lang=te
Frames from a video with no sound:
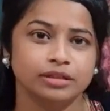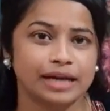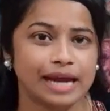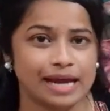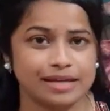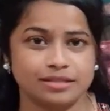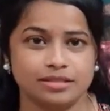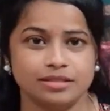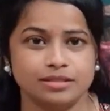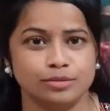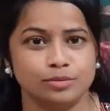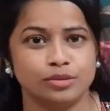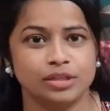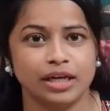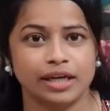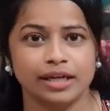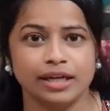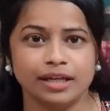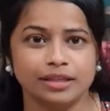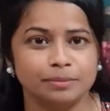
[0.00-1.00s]
గ్యాసెస్
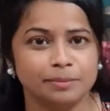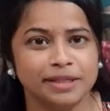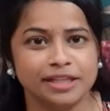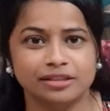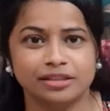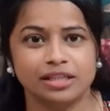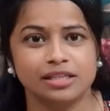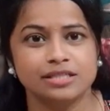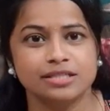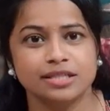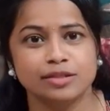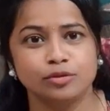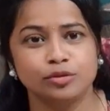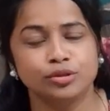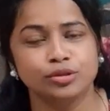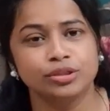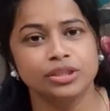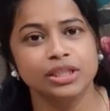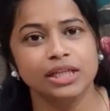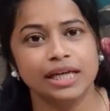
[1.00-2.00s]
ఉంటాయి అది మీకు తెలిసే
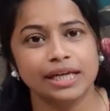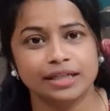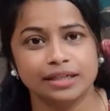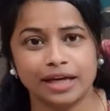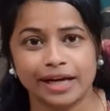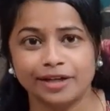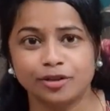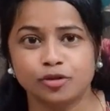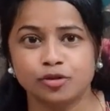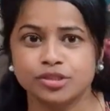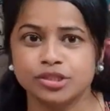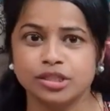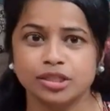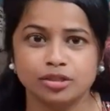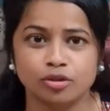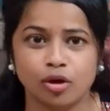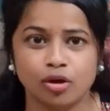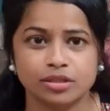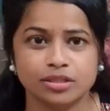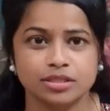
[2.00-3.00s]
ఉంటుంది లైక్ నైట్రోజన్
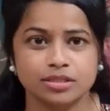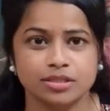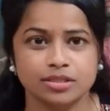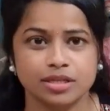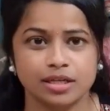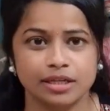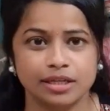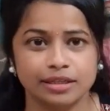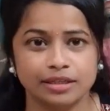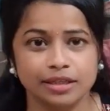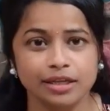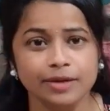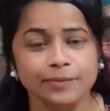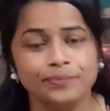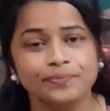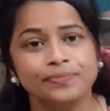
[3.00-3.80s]
అండ్ ఆక్సిజన్ అనేది